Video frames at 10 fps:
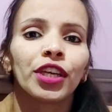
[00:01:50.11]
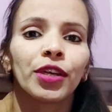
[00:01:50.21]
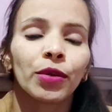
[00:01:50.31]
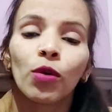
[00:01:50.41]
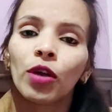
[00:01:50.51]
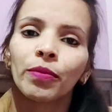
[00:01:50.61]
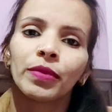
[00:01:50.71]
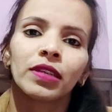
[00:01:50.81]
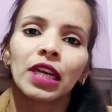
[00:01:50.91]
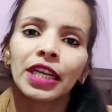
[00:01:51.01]
दे रहे हो और
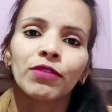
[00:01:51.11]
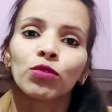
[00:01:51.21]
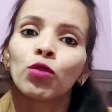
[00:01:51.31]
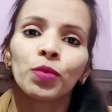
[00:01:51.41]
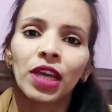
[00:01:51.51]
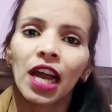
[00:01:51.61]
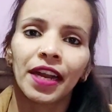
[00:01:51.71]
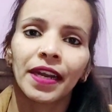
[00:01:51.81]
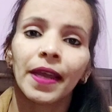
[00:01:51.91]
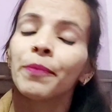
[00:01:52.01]
रिलेटिव खूब
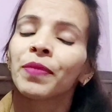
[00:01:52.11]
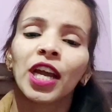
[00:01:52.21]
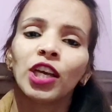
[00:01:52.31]
खिला रहे हैं